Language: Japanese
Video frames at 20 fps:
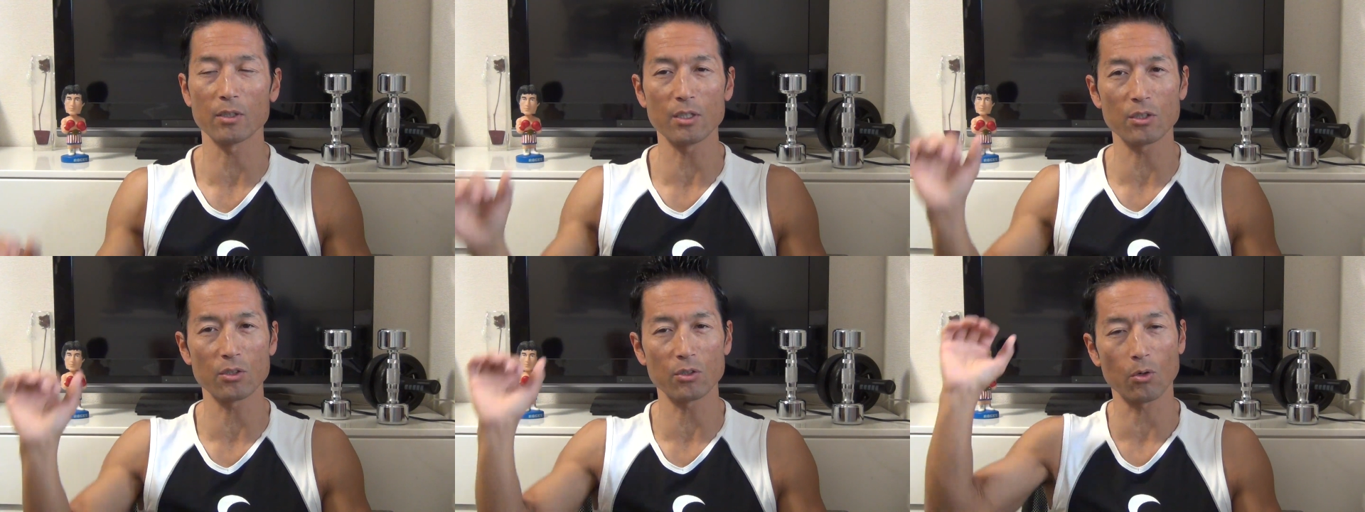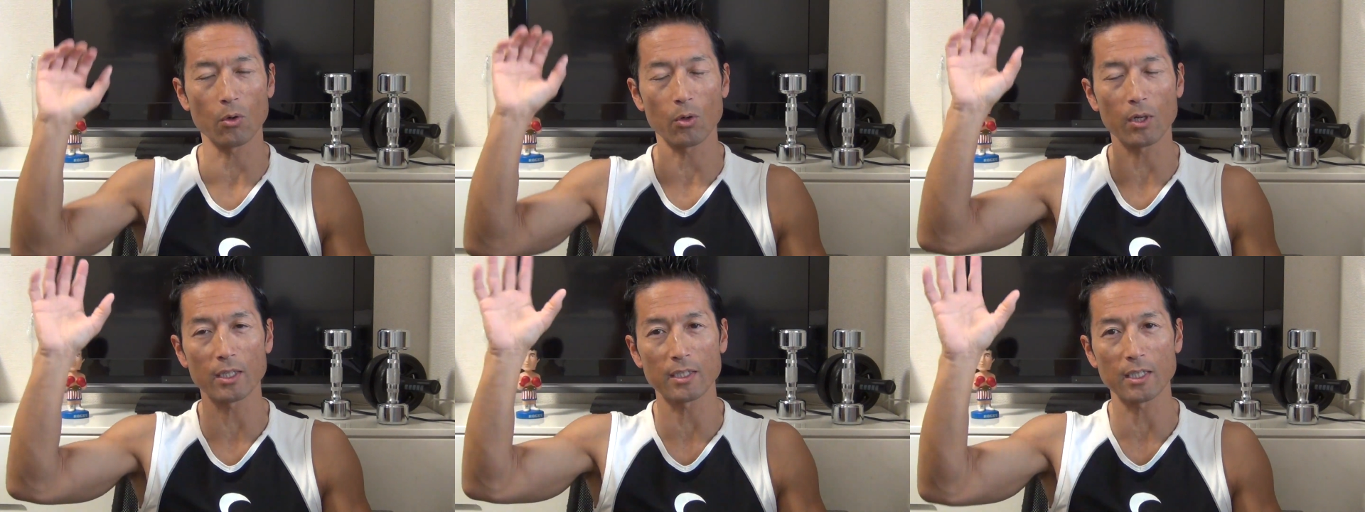
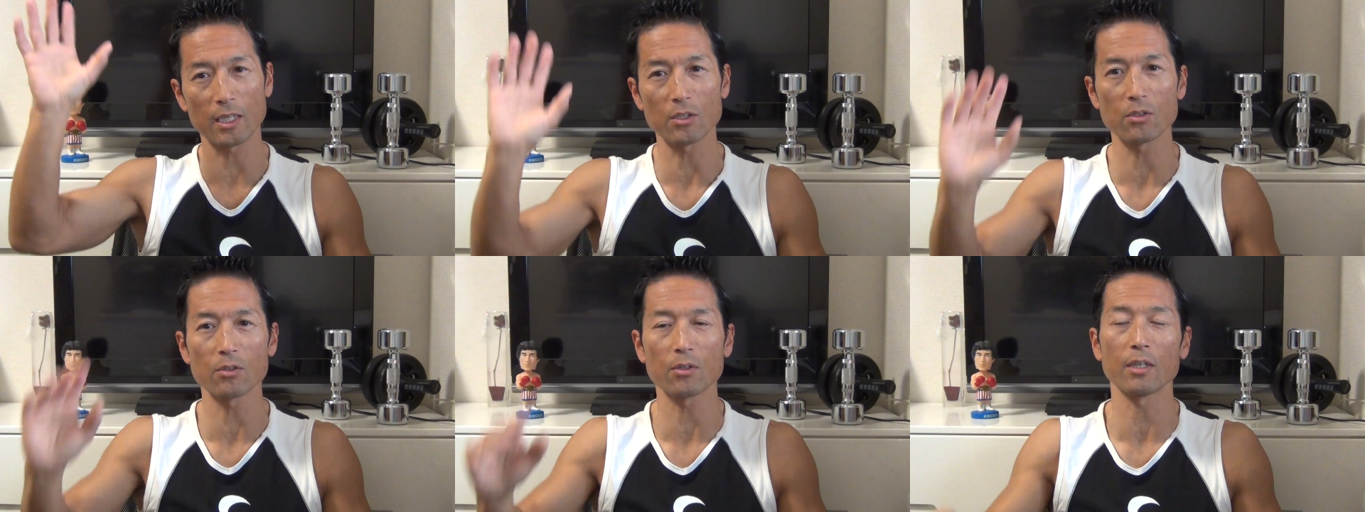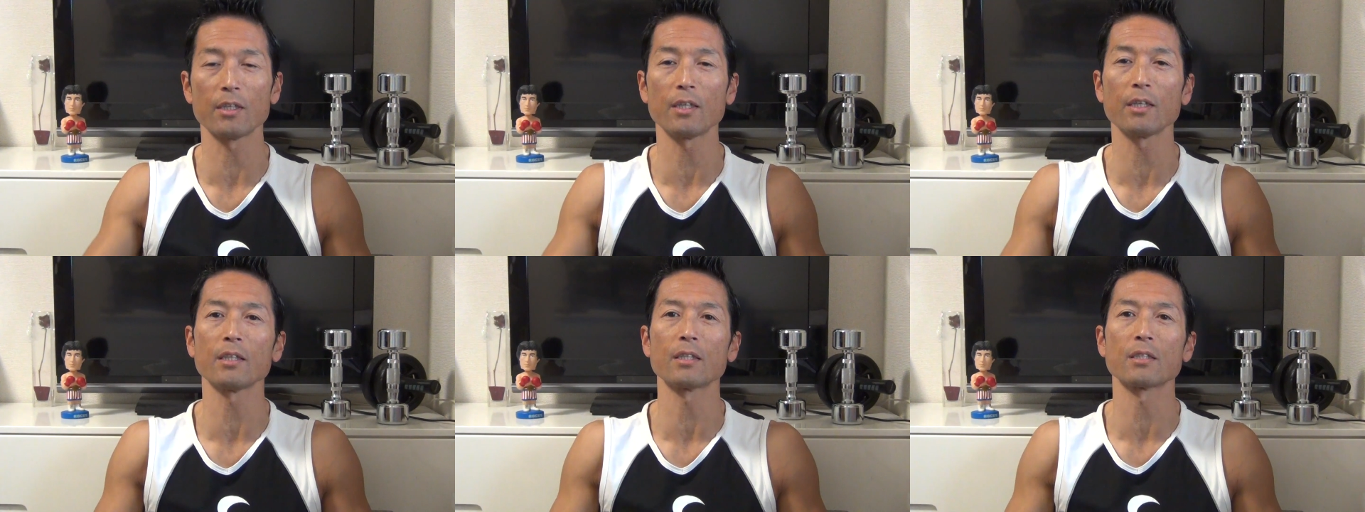25回、30
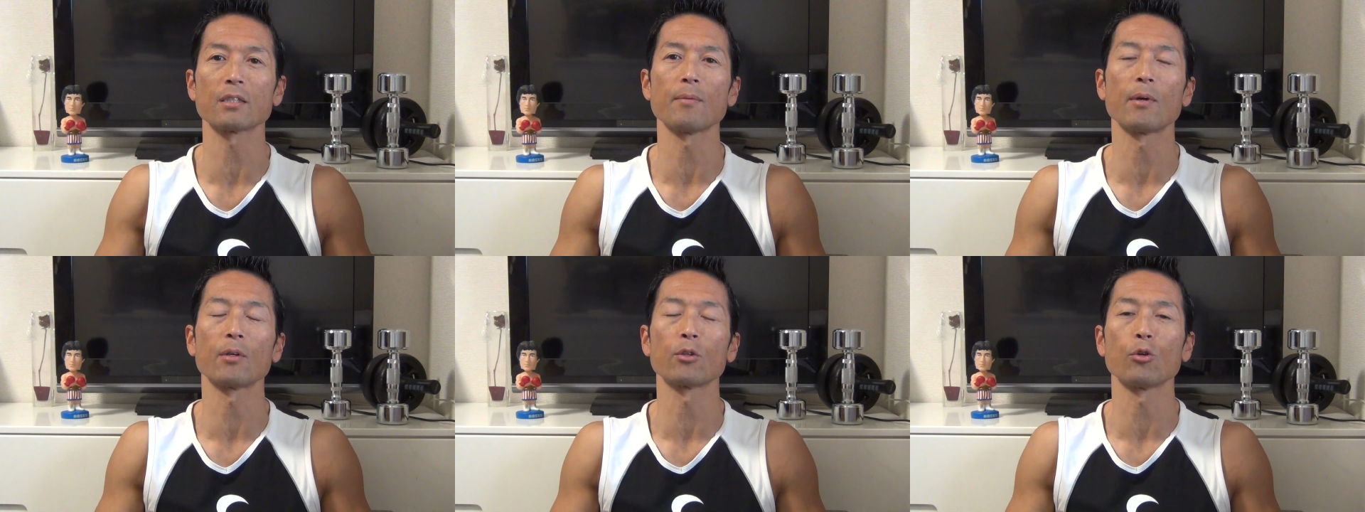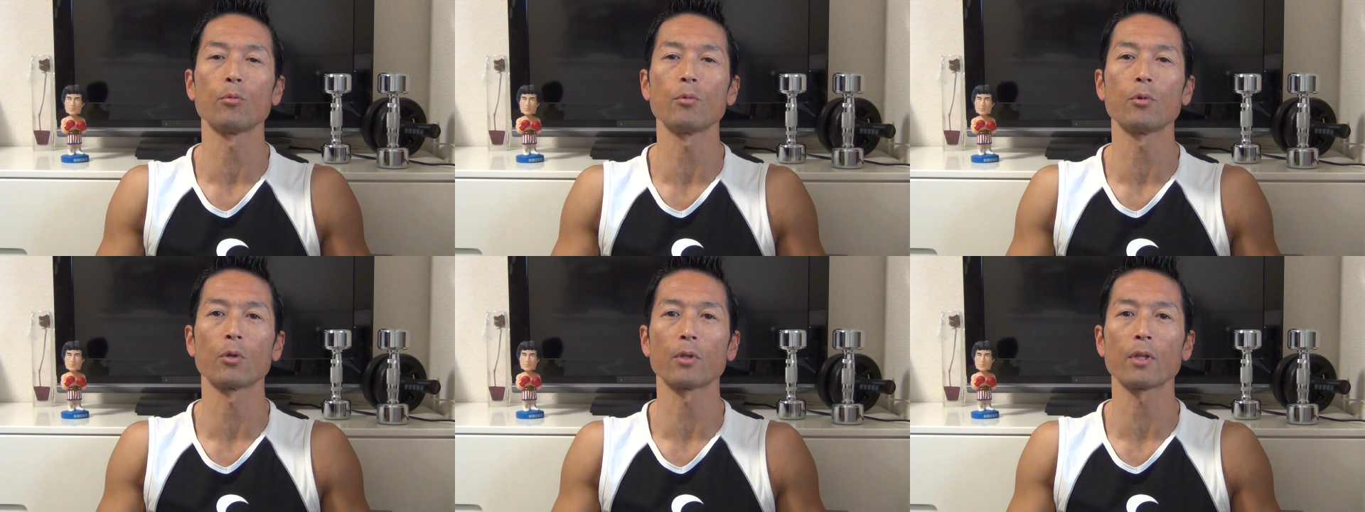回できてしまう
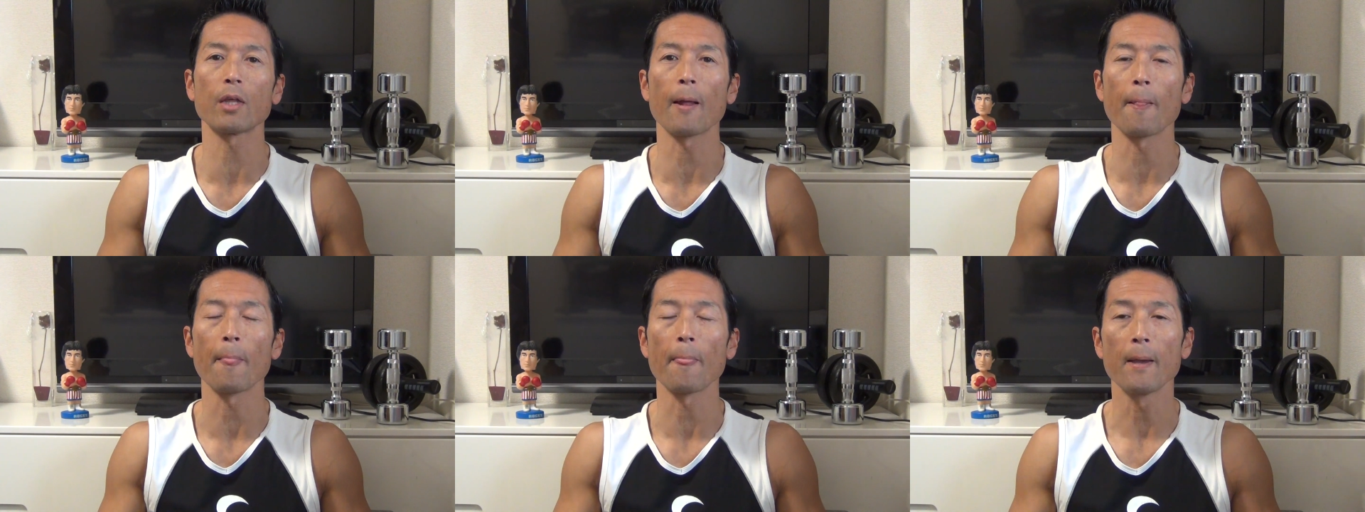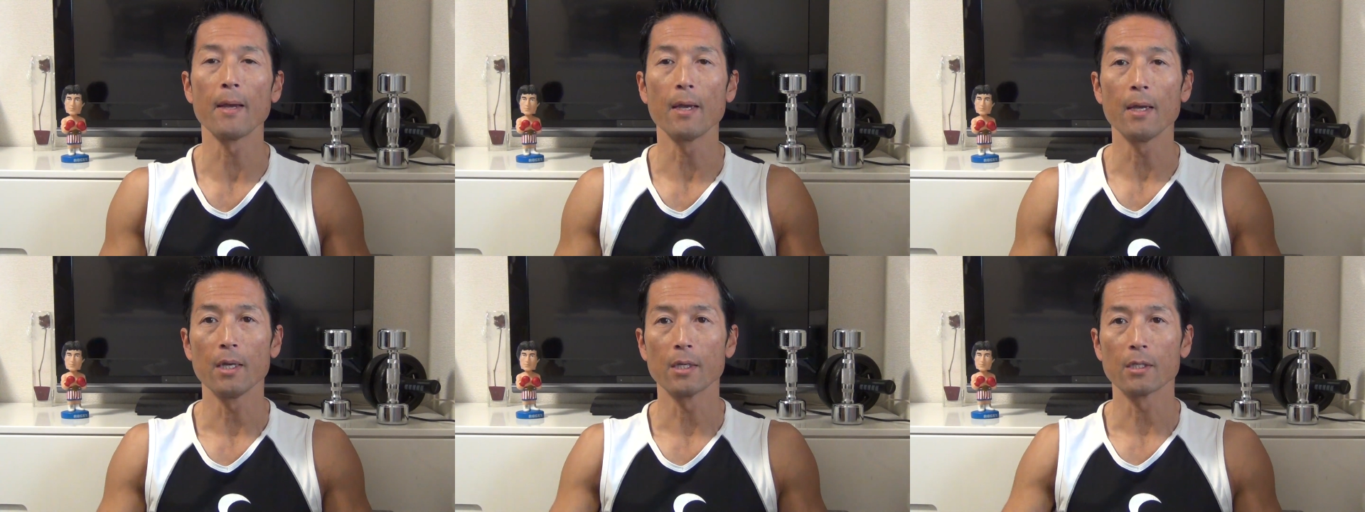と思うので、
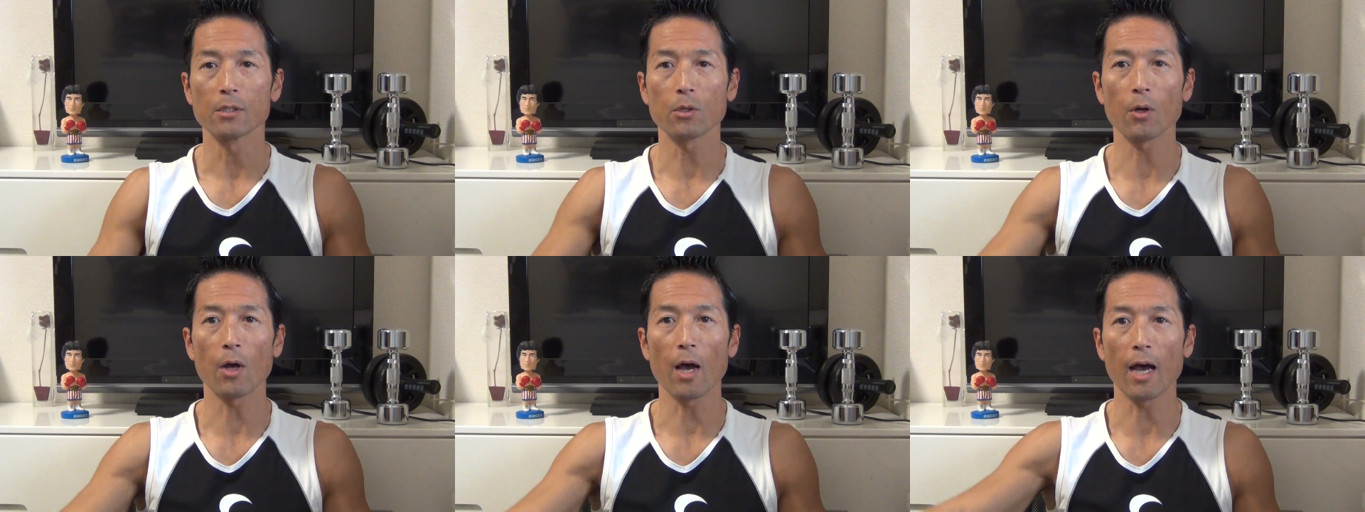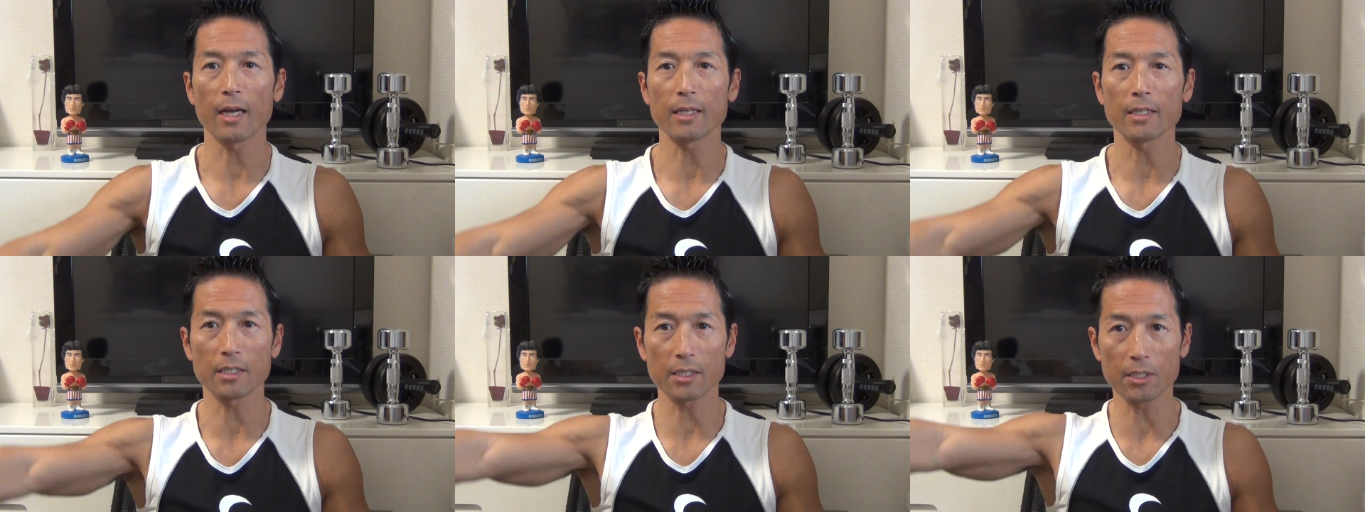その
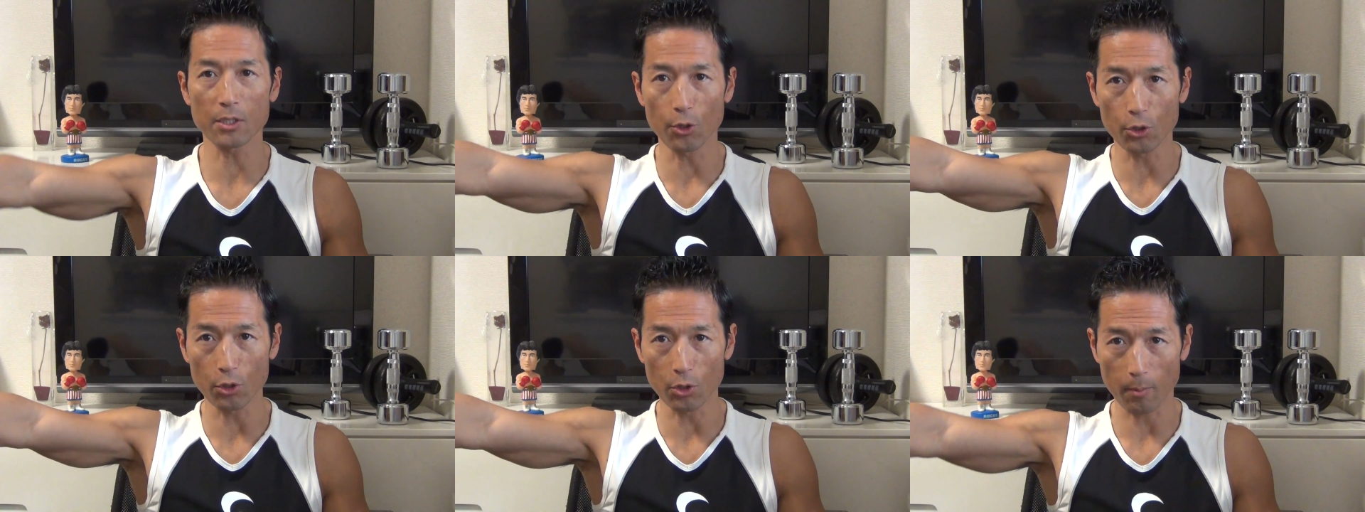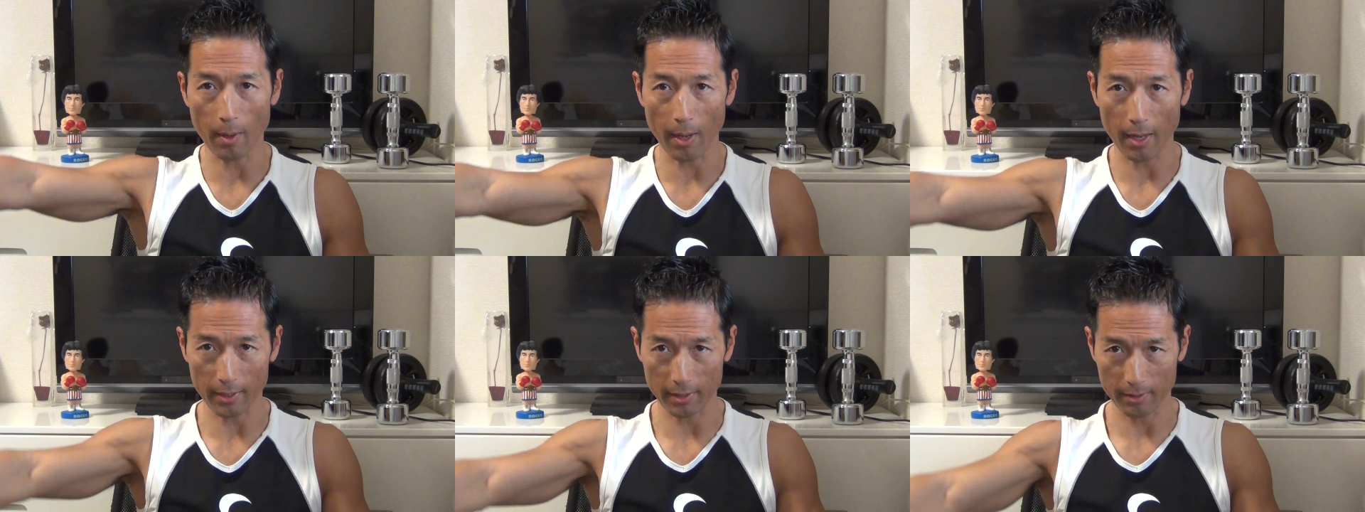8キロ
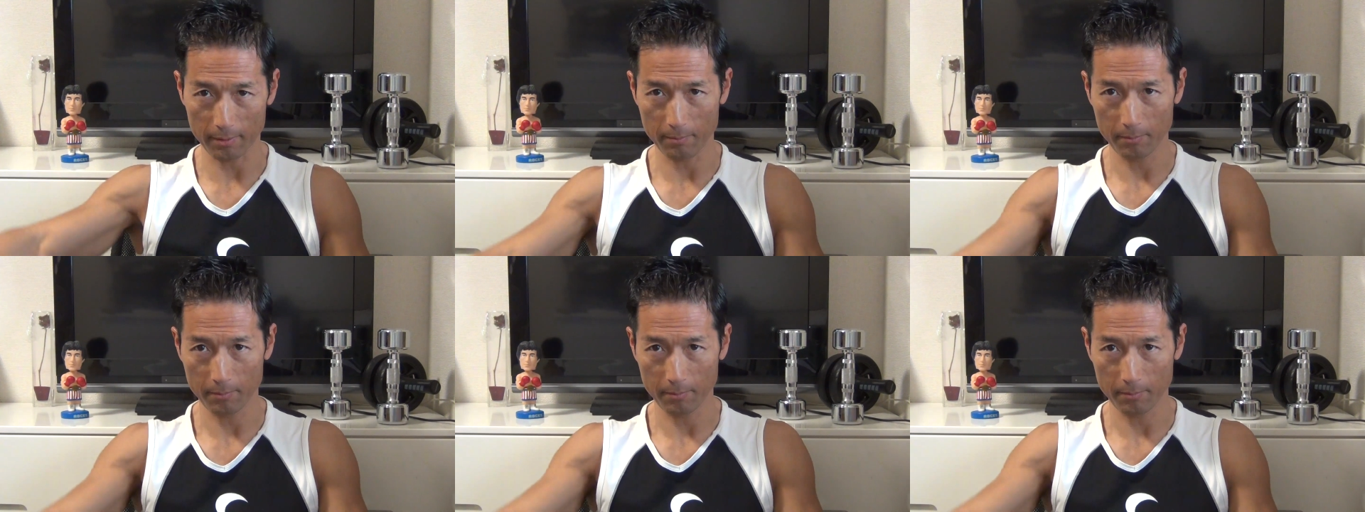の場合、